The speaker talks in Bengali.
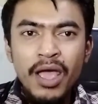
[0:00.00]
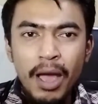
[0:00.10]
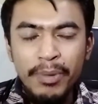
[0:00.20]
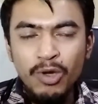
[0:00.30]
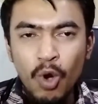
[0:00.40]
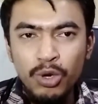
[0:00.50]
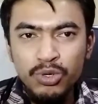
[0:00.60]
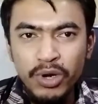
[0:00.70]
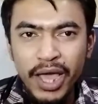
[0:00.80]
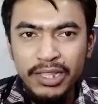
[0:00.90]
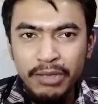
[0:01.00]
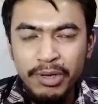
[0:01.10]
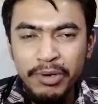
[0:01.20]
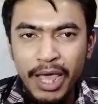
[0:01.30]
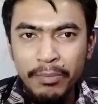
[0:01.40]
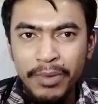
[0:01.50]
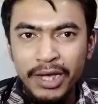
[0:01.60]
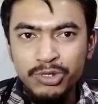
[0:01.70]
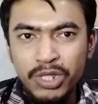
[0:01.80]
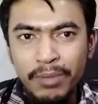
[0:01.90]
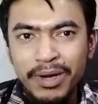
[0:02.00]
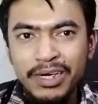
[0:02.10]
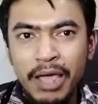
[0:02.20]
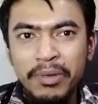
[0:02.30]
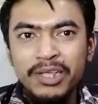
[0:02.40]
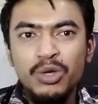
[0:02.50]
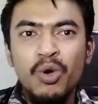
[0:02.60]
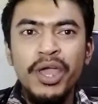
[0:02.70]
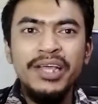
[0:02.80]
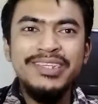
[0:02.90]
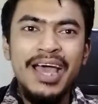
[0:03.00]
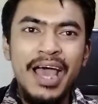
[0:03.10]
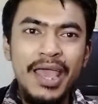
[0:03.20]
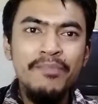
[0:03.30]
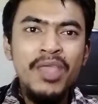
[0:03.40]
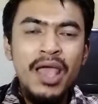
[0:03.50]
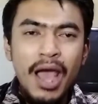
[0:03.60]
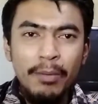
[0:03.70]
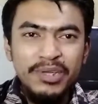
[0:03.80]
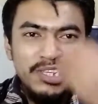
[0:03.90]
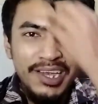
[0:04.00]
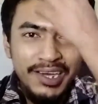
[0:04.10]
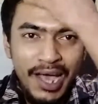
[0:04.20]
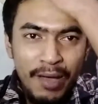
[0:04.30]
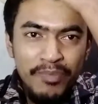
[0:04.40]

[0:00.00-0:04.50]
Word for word: আপনি কন্ট্রোলে আনতে পারবেন একবার যদি আপনার ডায়াবেটিস হয়ে যায় আপনি সেটা